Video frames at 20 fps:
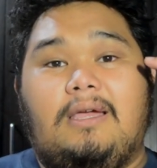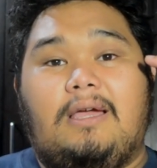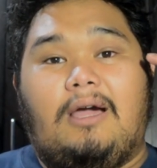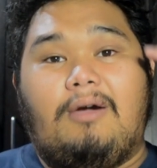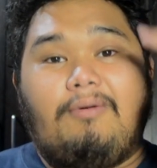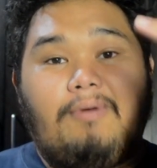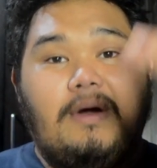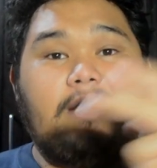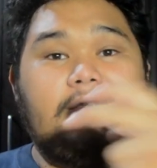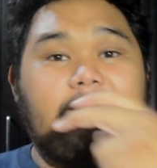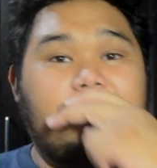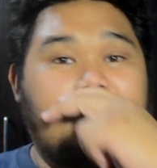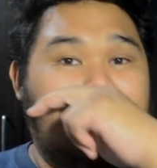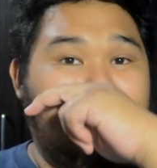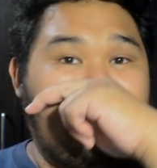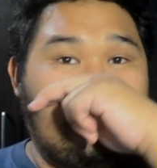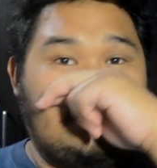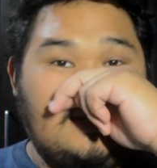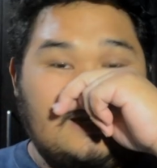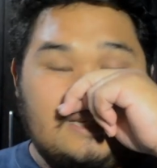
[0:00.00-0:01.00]
awards
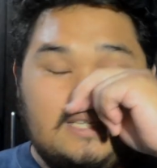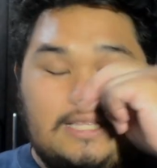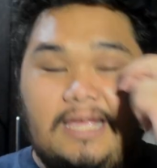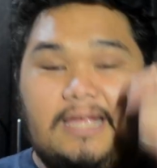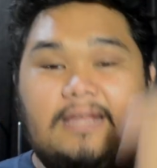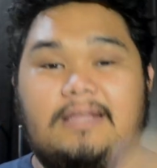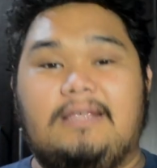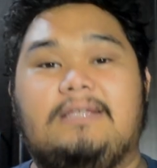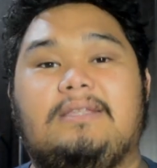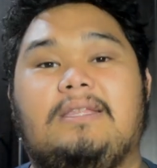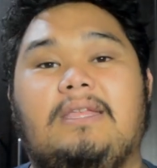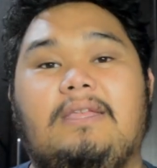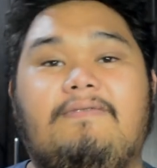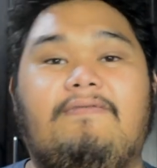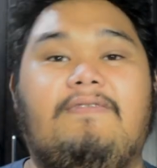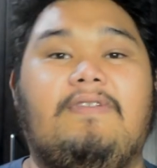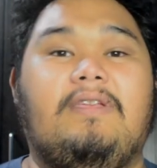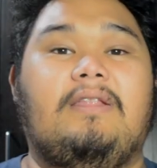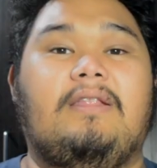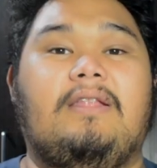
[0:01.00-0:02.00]
tayo just like this
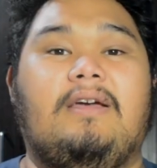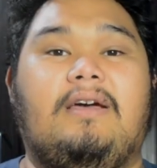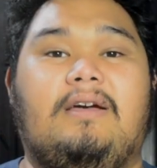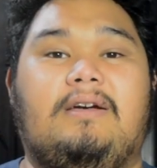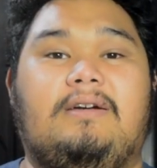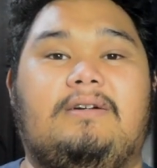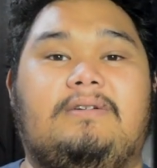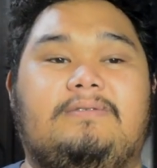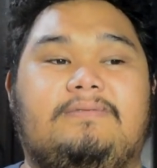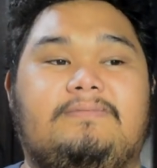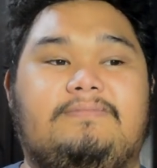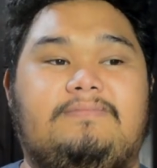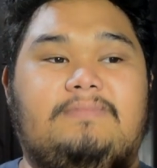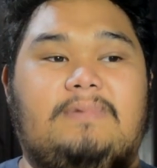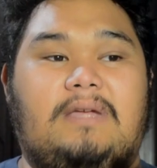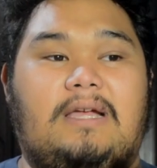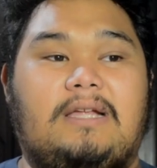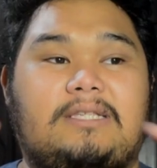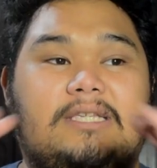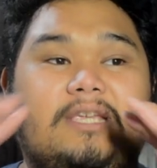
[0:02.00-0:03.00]
TV ng
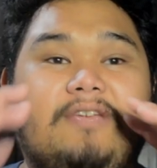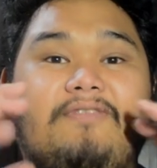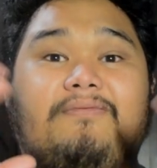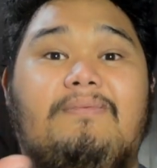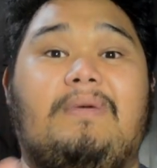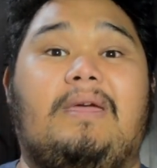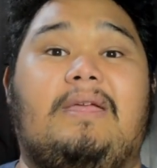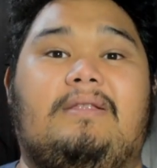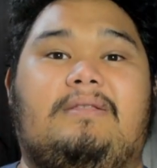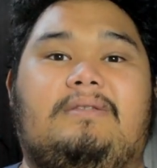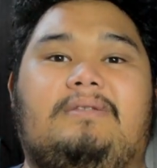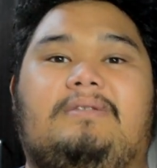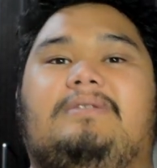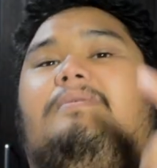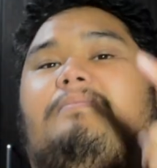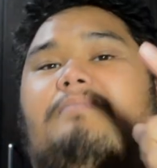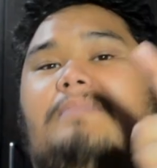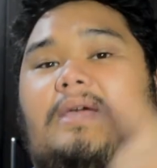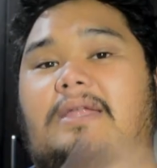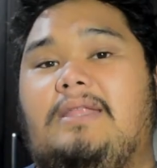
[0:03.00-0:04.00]
achievements,
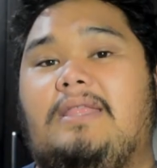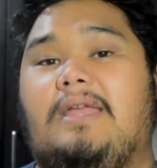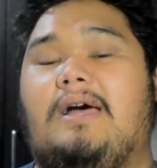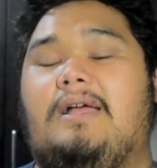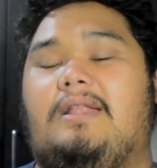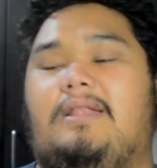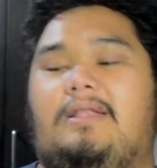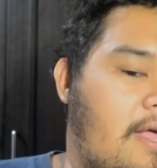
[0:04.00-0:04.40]
medal.